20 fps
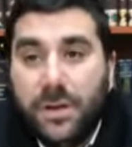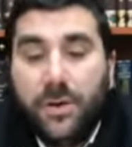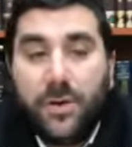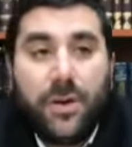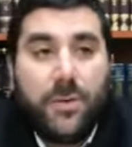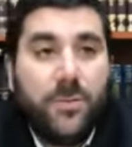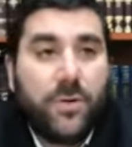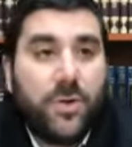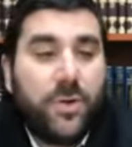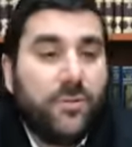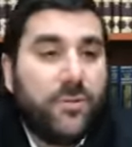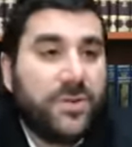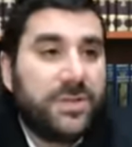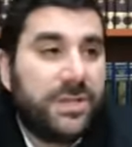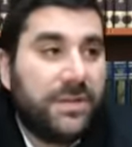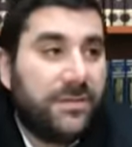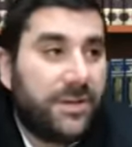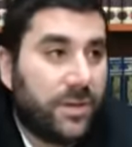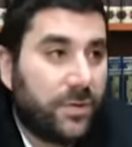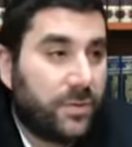comme, vous le
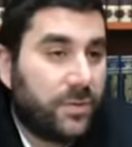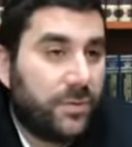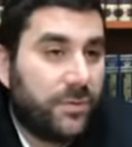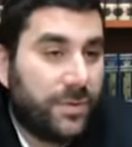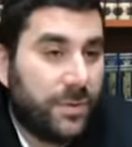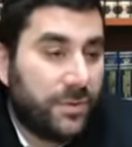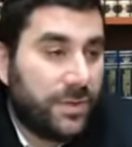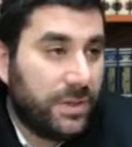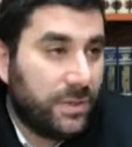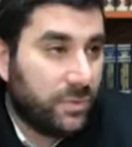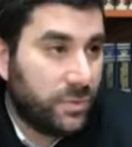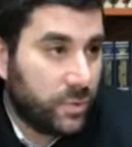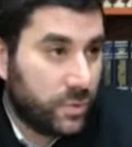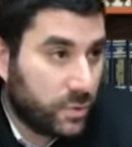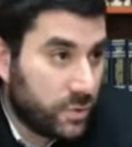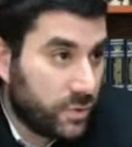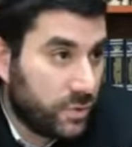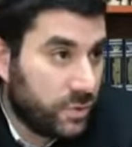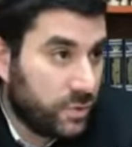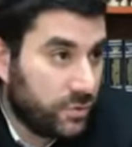savez, quand on fait le kiddush
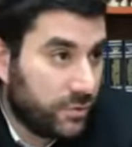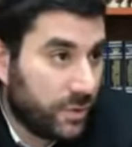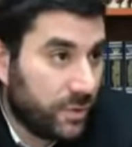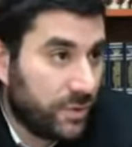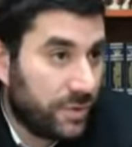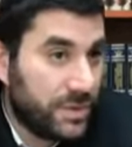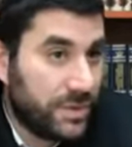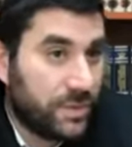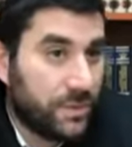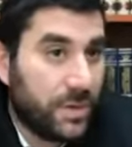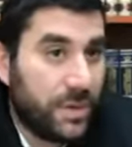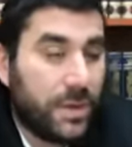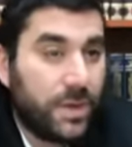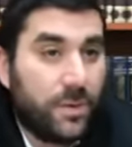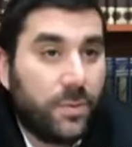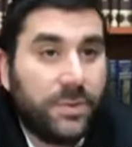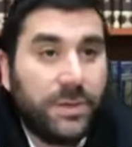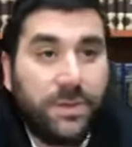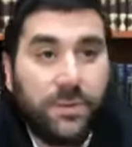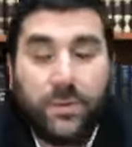du, vendredi soir,
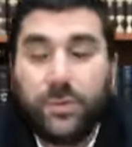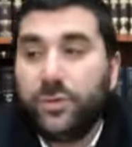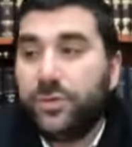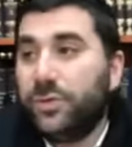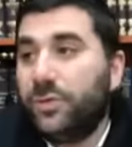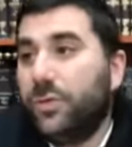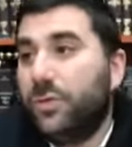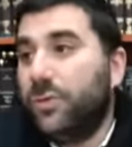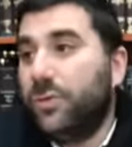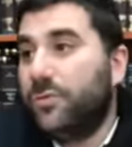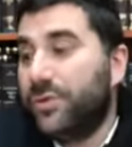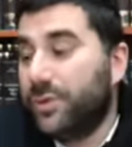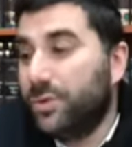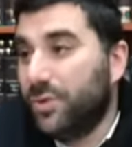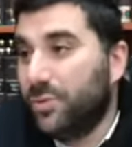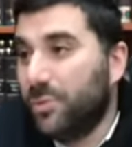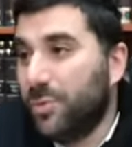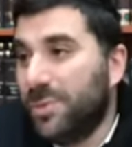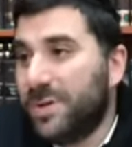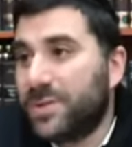on, le fait
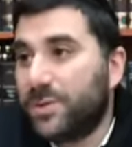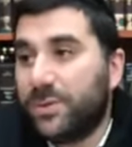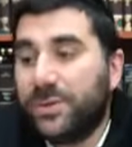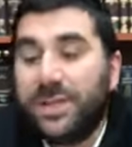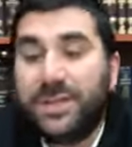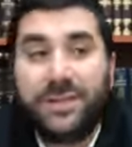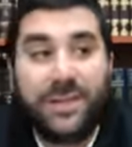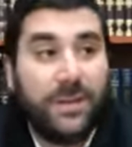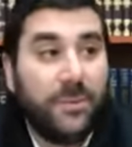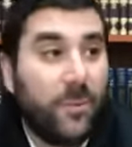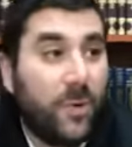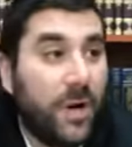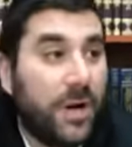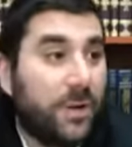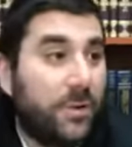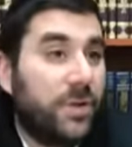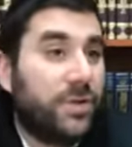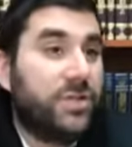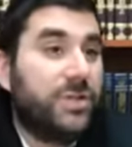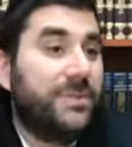debout parce qu'on est
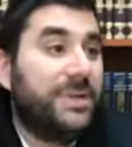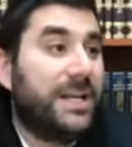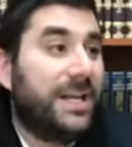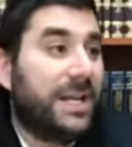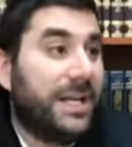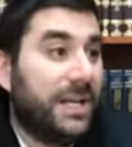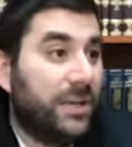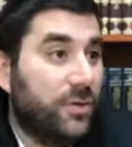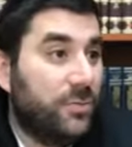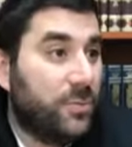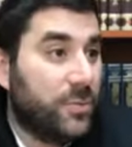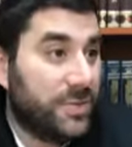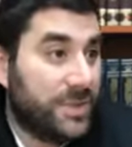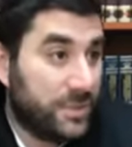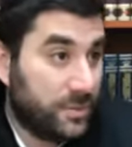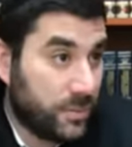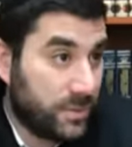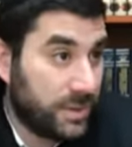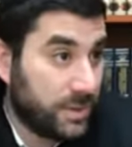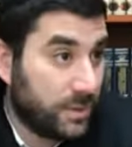témoin que Hachem il a créé le monde. C'est
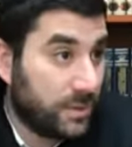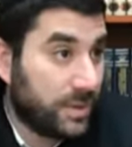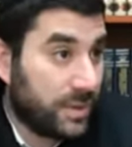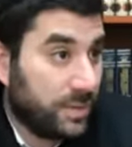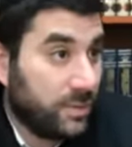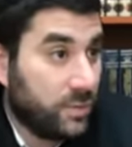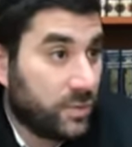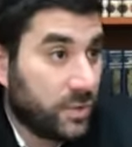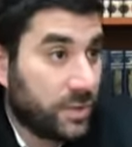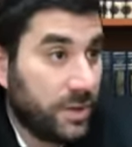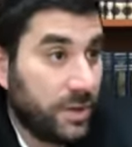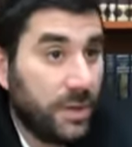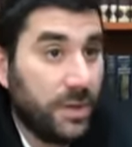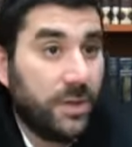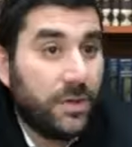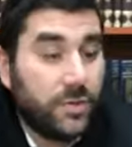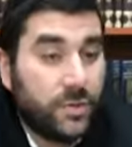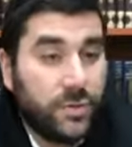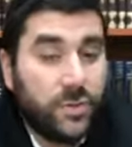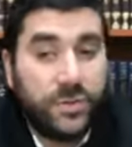ce qu'on dit dans le kiddush.
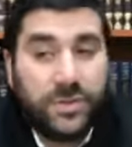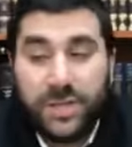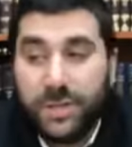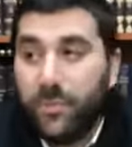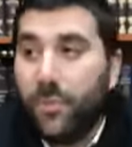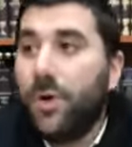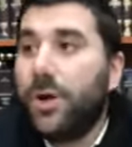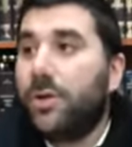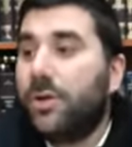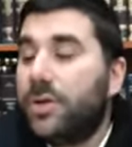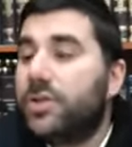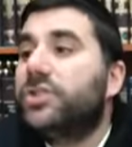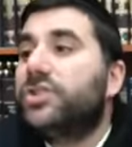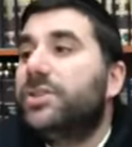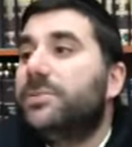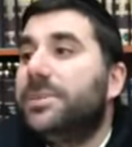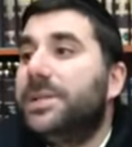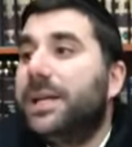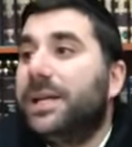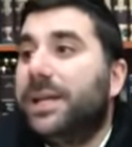Je suis témoin que
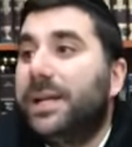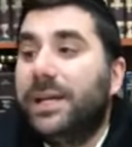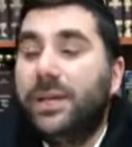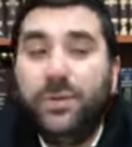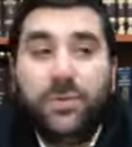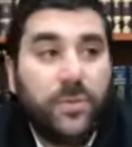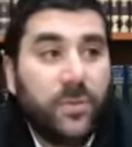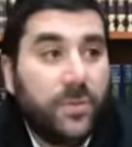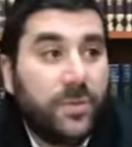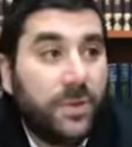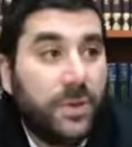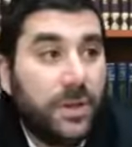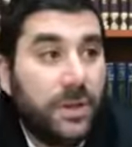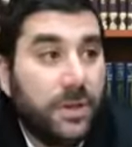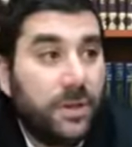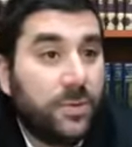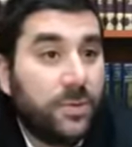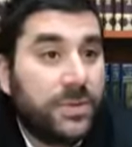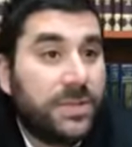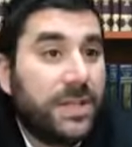Hachem il a créé le monde.
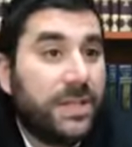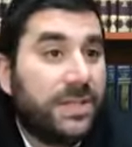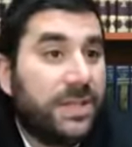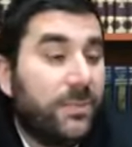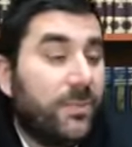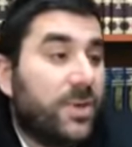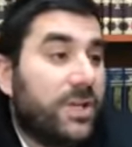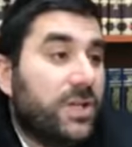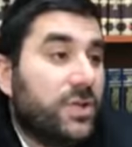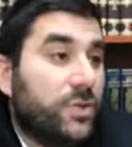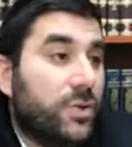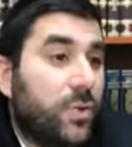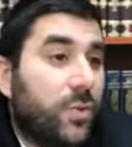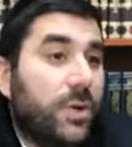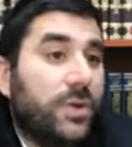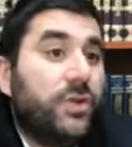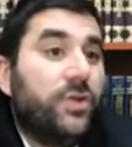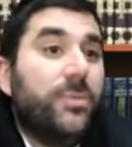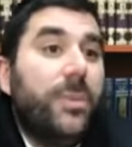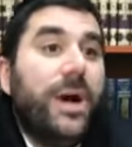Donc c'est un témoignage de
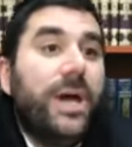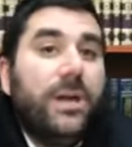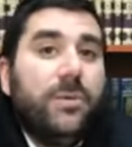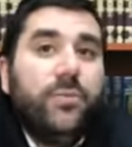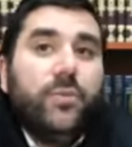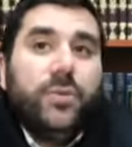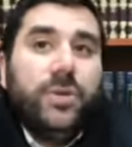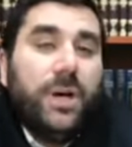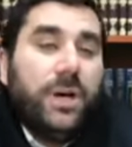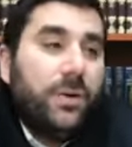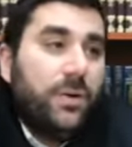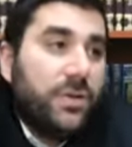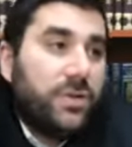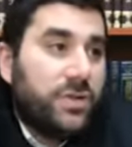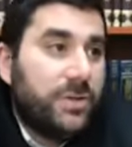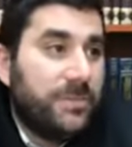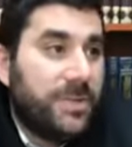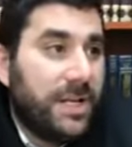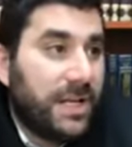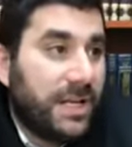quoi De Maïmouna, que
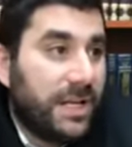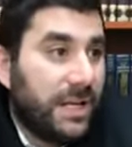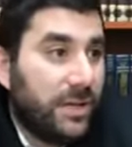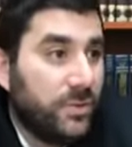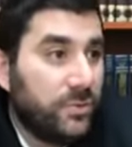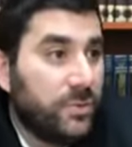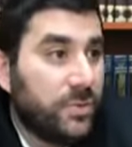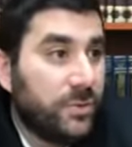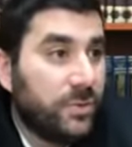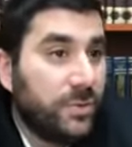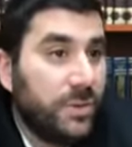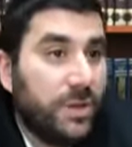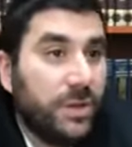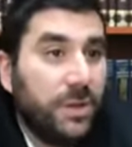Hachem il a créé le monde.